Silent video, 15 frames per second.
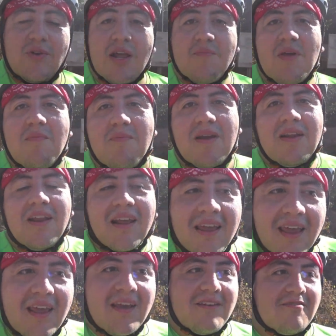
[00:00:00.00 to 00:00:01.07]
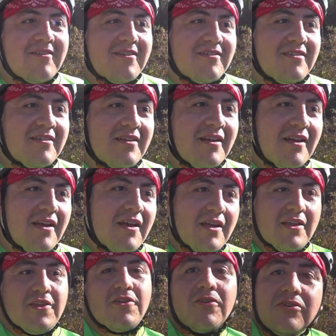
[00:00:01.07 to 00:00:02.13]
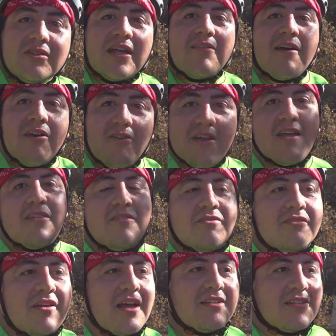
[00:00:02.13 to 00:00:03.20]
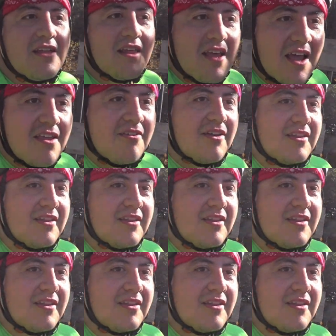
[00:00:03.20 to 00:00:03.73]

una misma energía, weón. Yo estaba orando hace 10 años